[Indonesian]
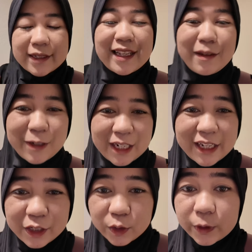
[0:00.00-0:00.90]

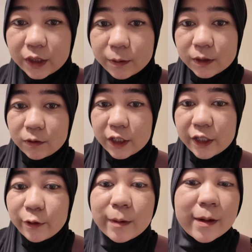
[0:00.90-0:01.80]
Assalamualaikum
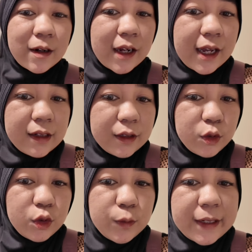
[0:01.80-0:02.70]
warahmatullahi
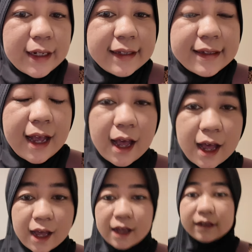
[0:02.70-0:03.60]
wabarakatuh
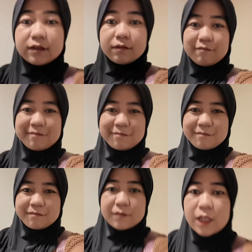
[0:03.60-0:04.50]
Minasang
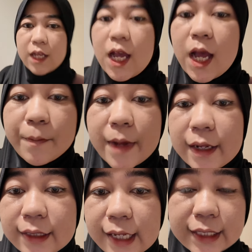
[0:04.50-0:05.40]

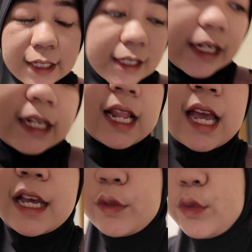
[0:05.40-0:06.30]
Balik lagi di channel
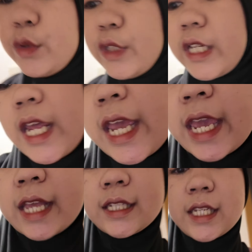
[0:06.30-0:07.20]
aku
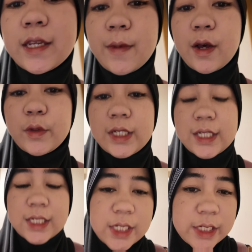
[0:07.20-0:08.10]
Desi
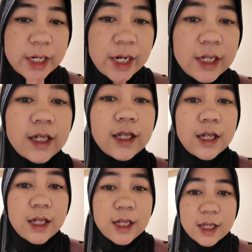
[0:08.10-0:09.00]
Maulidi
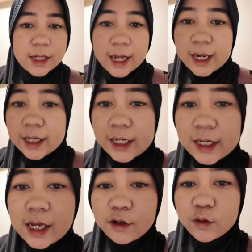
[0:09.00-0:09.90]
Channel Kali
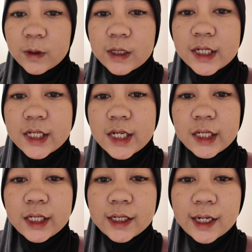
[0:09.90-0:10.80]
ini aku mau
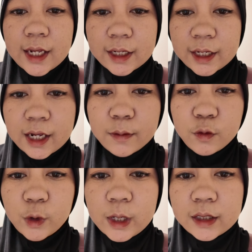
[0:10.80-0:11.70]
ngajakin kalian
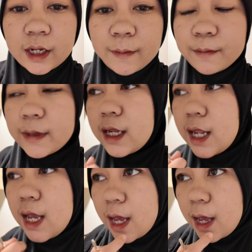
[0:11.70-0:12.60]
buat
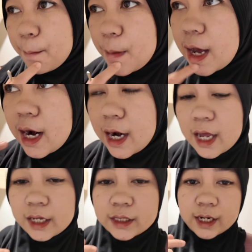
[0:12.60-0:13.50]
ngambil
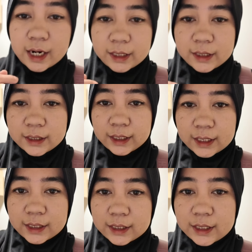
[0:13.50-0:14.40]
barang
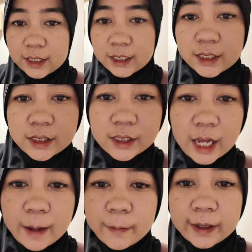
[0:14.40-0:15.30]
gratis di
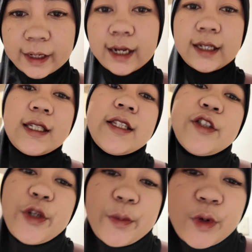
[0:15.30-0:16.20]
aplikasi
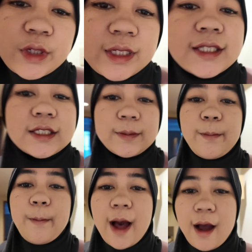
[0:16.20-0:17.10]
Jumoti
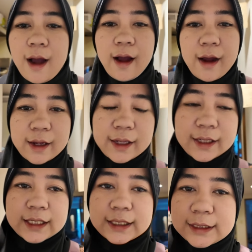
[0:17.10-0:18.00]
Jepang
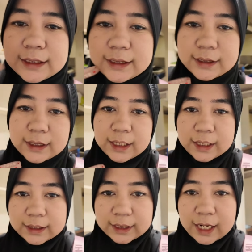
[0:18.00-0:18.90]

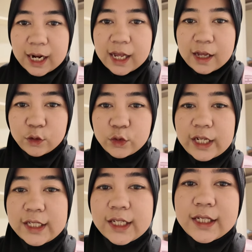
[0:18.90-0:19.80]
Sekarang aku
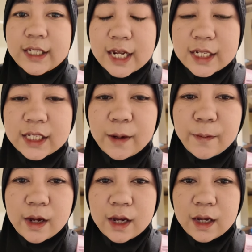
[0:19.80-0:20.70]
udah janjian
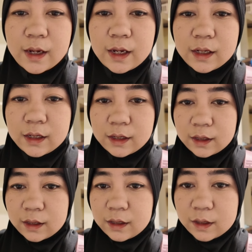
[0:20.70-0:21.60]
sama
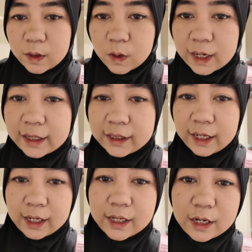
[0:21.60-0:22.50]

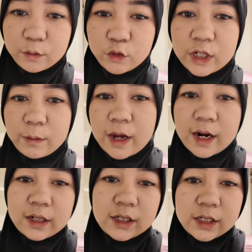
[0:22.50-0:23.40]
orangnya yang punya
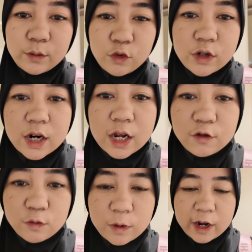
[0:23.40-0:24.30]
barang tersebut dan
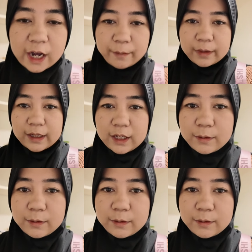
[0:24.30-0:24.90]
aku mau ngambil